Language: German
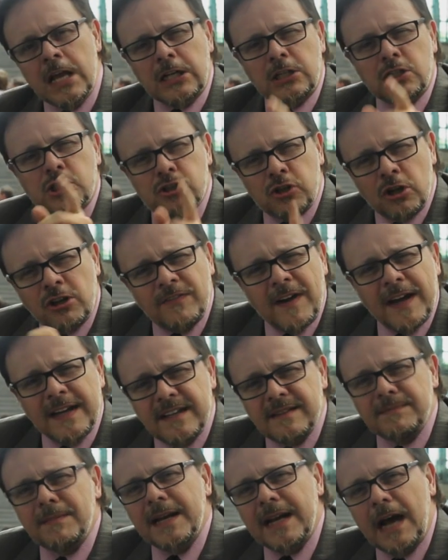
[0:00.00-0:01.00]
Stückweit
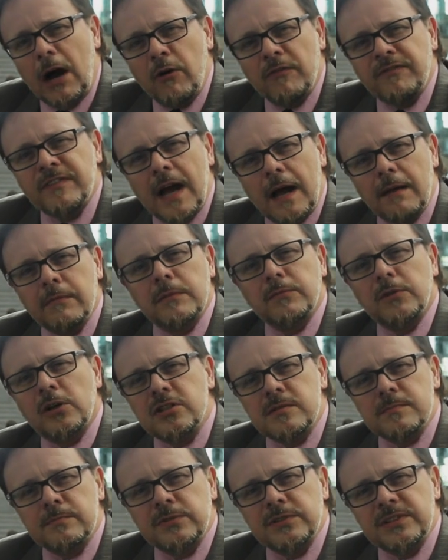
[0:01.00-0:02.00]
ist meine Aufgabe im
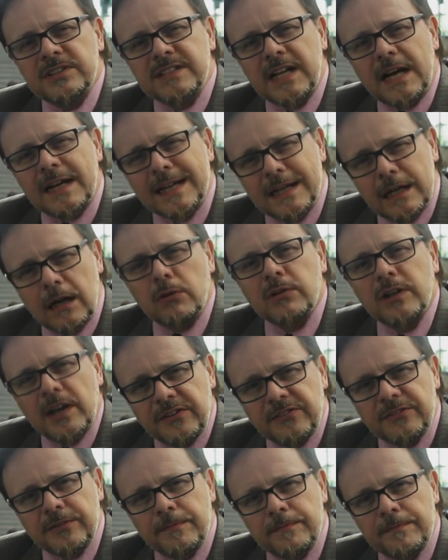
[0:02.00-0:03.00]
Deutschen Bundestag genau
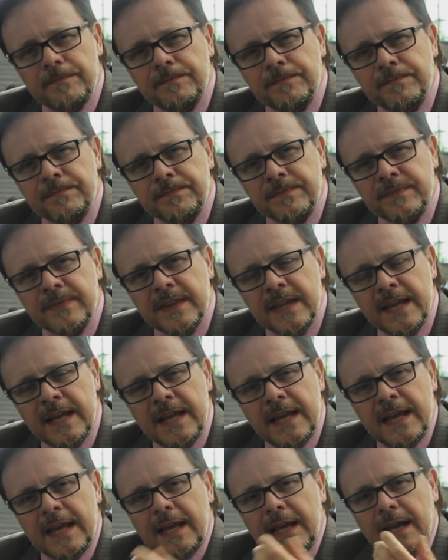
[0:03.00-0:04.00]
das.
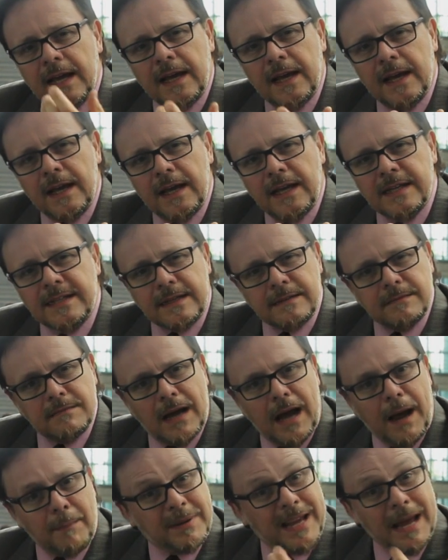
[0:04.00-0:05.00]
Ich
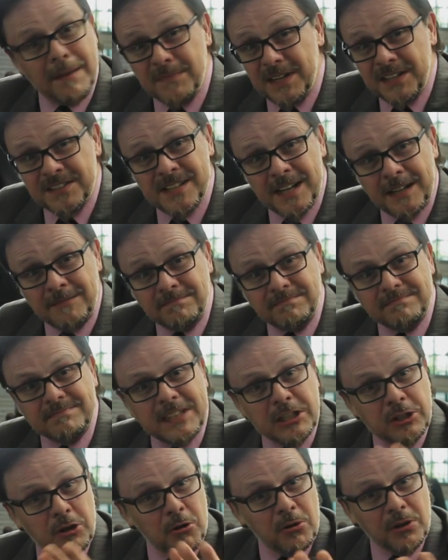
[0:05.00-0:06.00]
habe Chemnitzer,
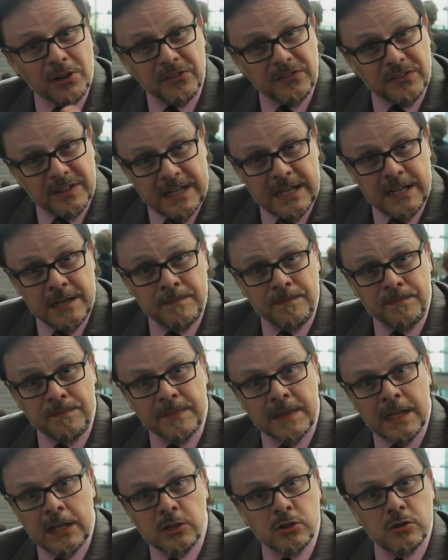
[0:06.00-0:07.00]
ich höre Sie
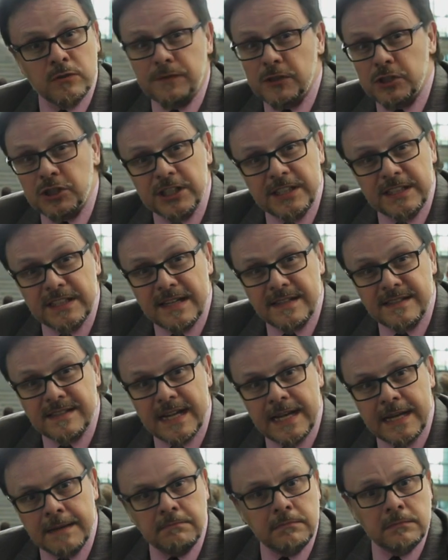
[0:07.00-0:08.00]
zu verschiedenen
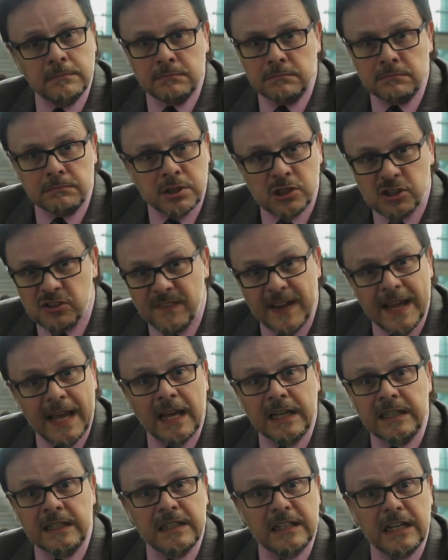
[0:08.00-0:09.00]
Themen,
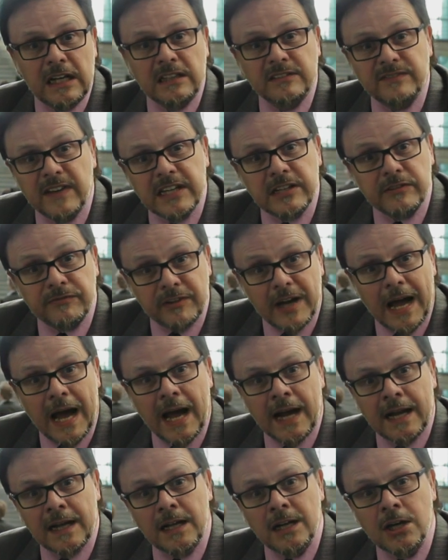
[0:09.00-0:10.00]
Beschwerden, irgendwelche
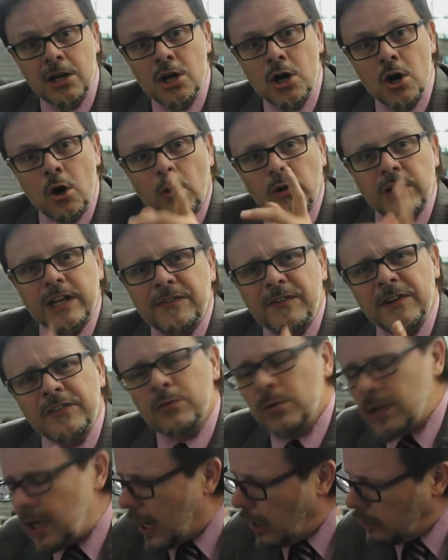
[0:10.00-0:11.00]
Fragen. Und ich
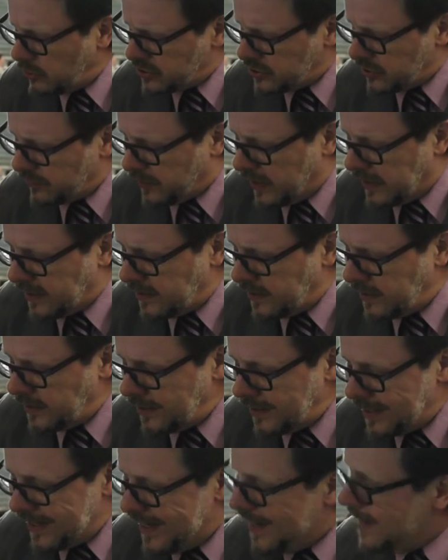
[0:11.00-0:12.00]
versuche herauszufinden,
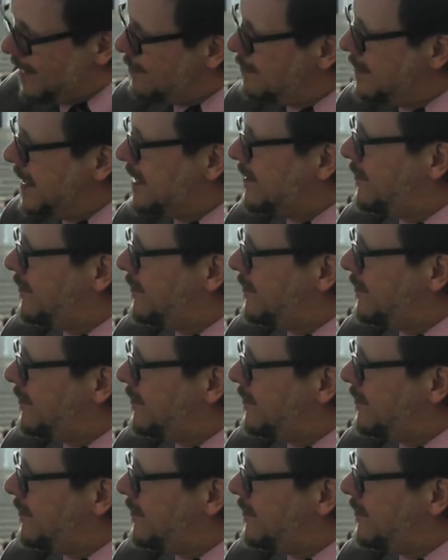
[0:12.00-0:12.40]
mit